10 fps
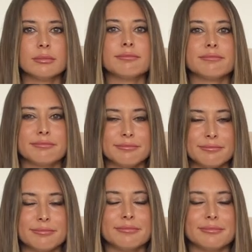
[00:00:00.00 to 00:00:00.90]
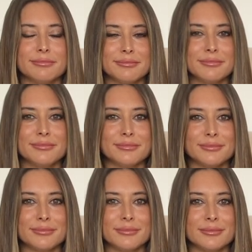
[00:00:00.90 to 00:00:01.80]
kısmı. Bunu
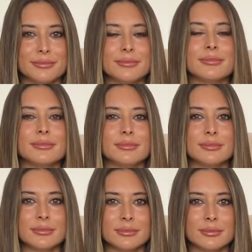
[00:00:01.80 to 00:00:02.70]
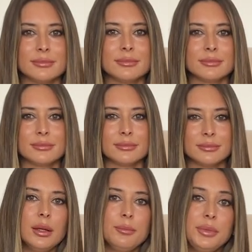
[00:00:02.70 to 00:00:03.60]
nasıl yöneteceğiz? Ne yapmamız
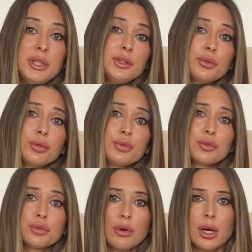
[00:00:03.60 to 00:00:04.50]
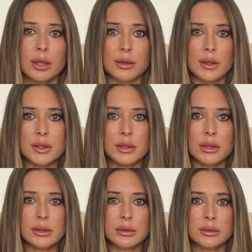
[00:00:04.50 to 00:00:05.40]
gerekiyor? Birinci koşul şu
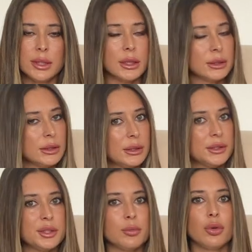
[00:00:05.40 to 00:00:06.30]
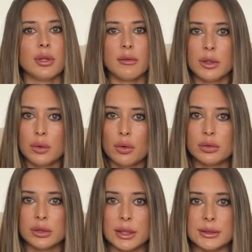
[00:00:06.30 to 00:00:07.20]
arkadaşlar. Ne kadar iletişime önem veriyor
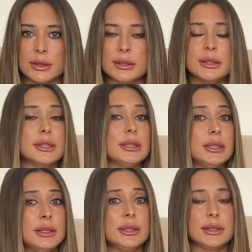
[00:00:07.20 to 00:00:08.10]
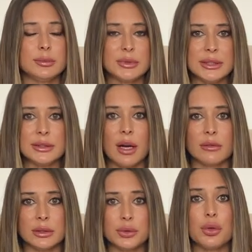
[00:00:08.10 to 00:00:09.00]
olsak da, ne kadar iyi niyetimizle
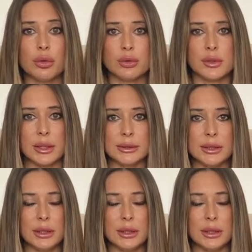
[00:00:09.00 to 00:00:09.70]
davranıyor olsak